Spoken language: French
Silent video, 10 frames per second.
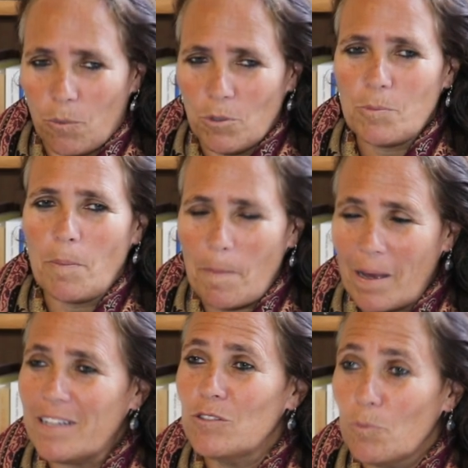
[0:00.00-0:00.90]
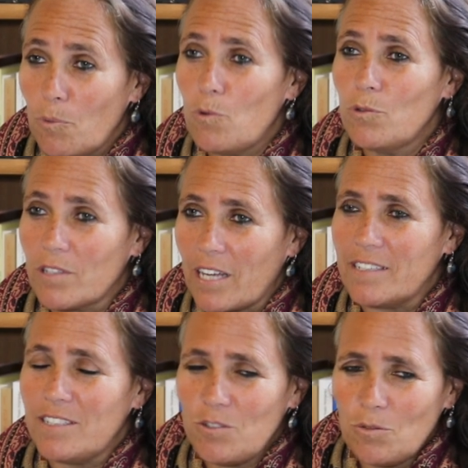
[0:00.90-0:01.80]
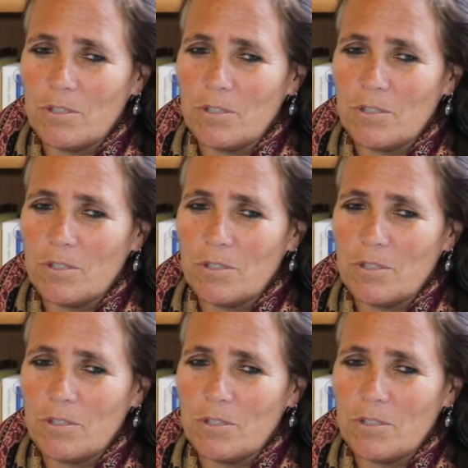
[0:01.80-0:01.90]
Alors moi, je ne peux pas parler de beaucoup de traditions,